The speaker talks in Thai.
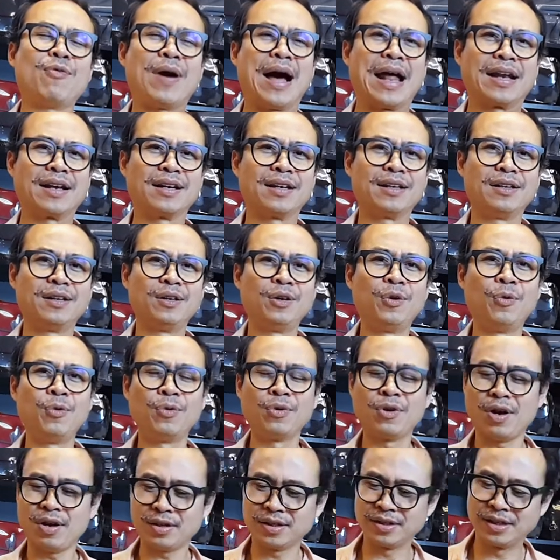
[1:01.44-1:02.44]
วัน ลุง
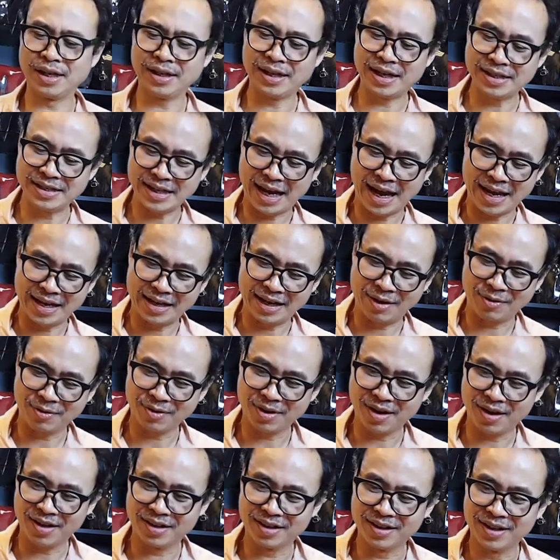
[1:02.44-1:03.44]
ก็นึกในใจ เรา
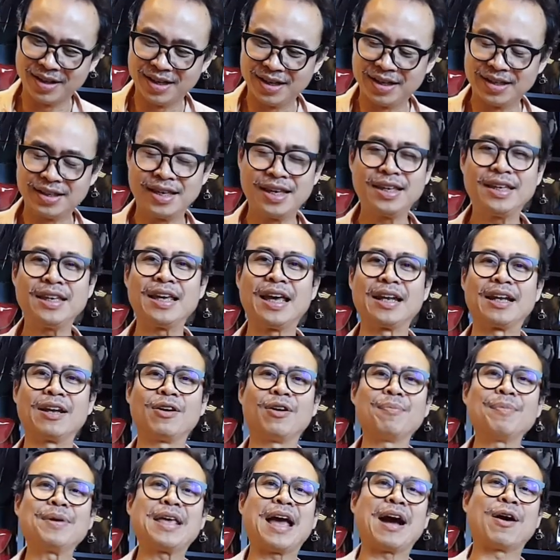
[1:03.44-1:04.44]
ก็ขี้เกียจแต่ต้
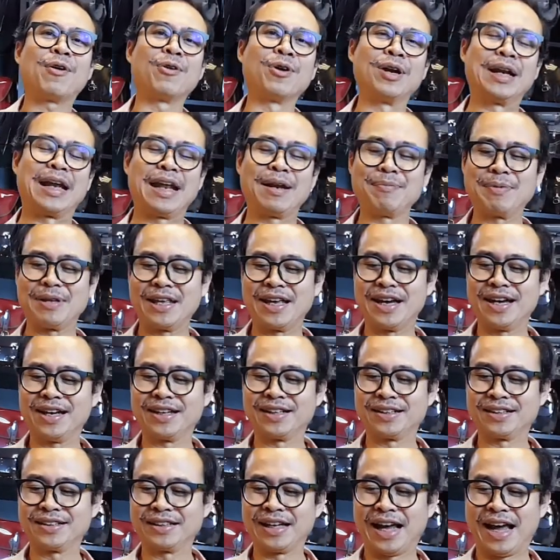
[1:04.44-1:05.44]
องไม่อยากขนเล่นไปเยอะ
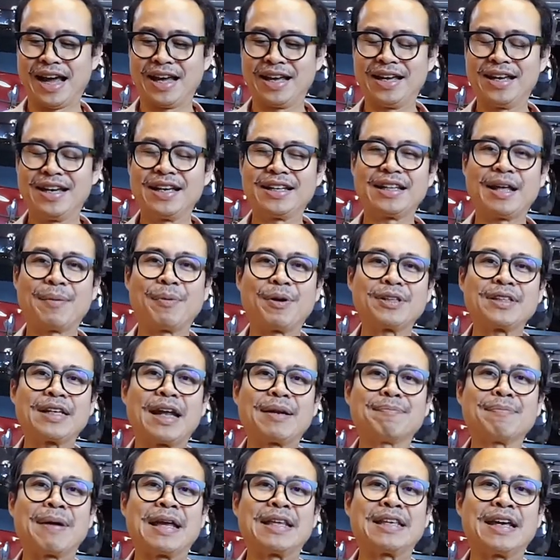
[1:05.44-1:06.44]
นะฮะแต่พอจัด
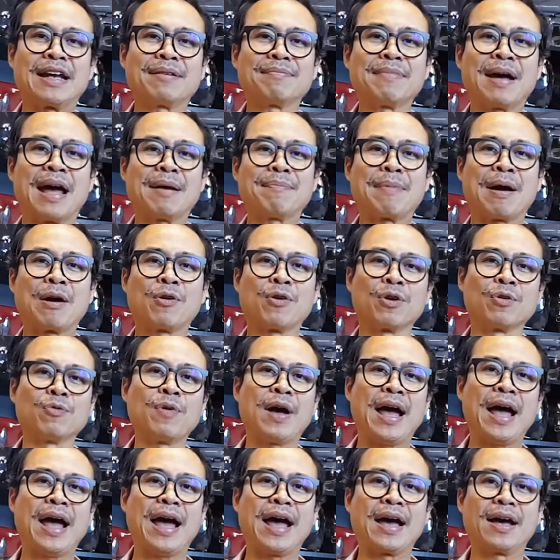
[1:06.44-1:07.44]
ไปจัดมาปรากฏ
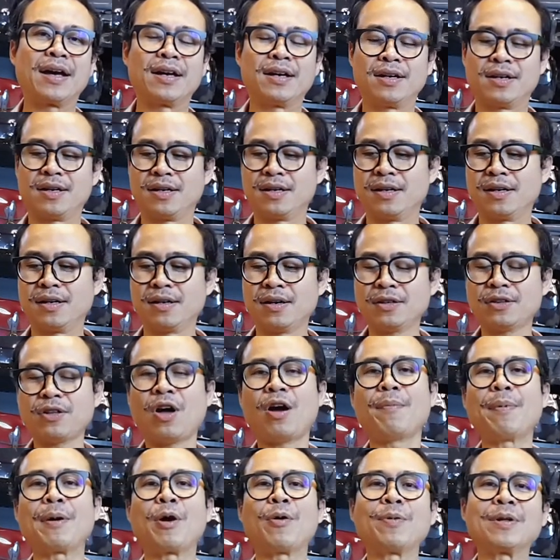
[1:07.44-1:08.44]
ว่าก็ต่อ
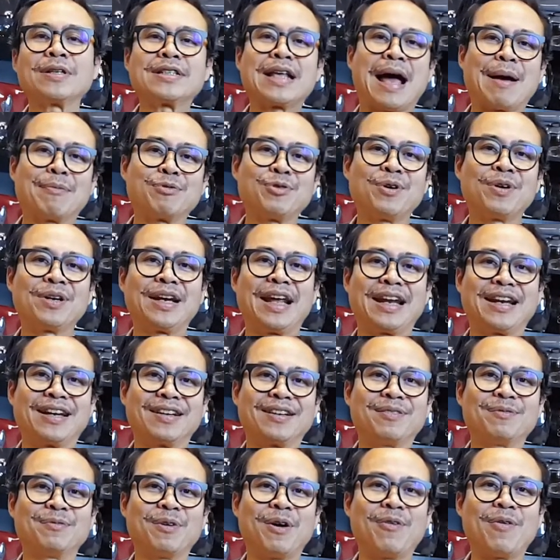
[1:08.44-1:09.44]
ไปครบทั้ง3ช่วงเลน
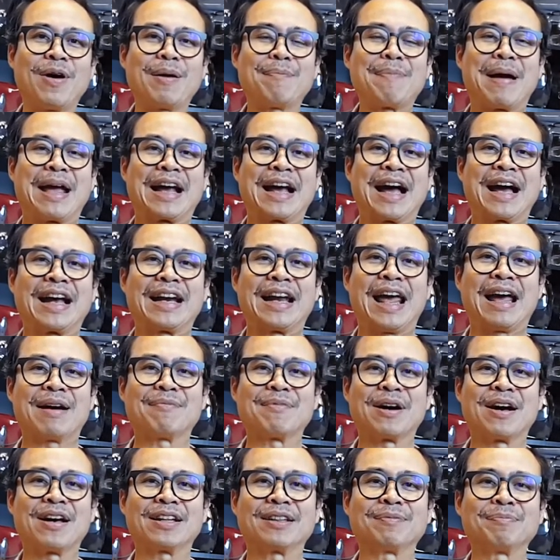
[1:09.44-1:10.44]
เพราะว่าไปครั้งแรกมั
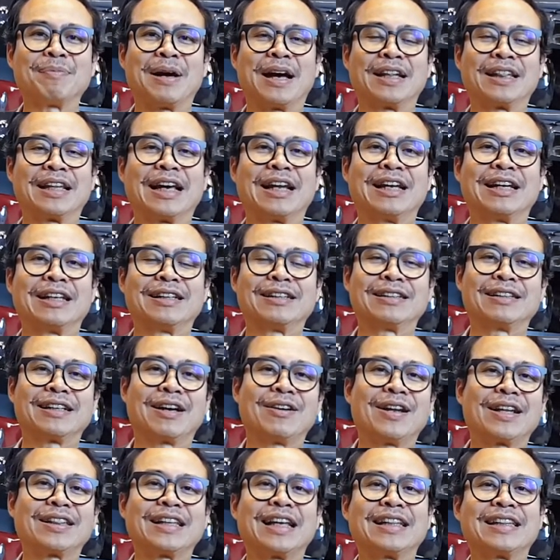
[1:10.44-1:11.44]
นก็เผื่อตื่นเขา
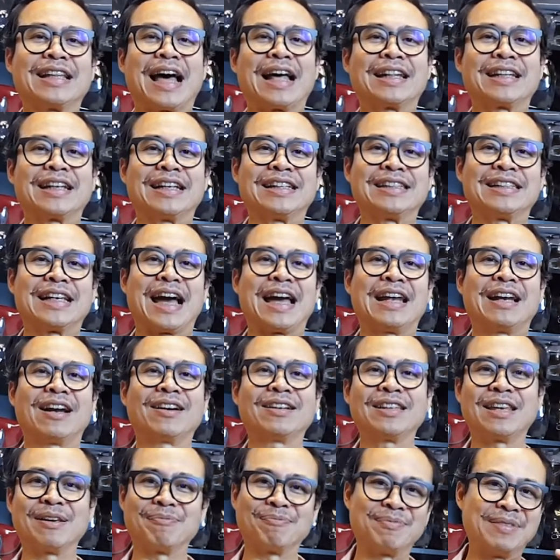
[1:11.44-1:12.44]
เรียกตื่นตาตื่นใจแล้วก็
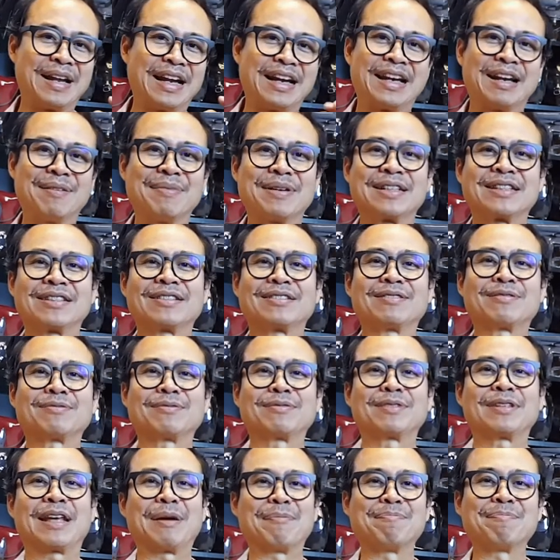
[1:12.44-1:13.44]
หยิบเลนเลยมา
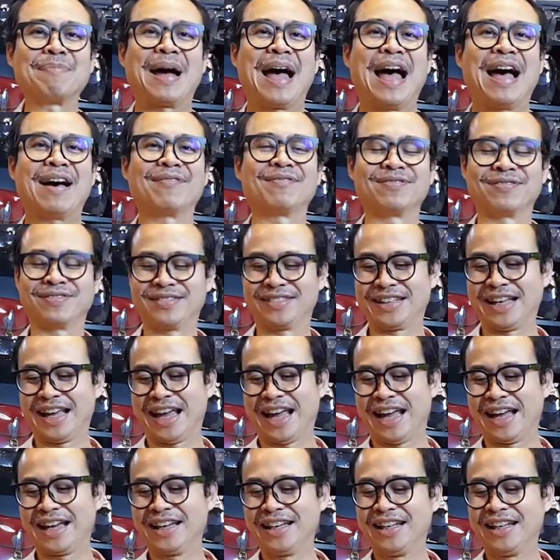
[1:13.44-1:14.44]
เก็บภาพนะฮะ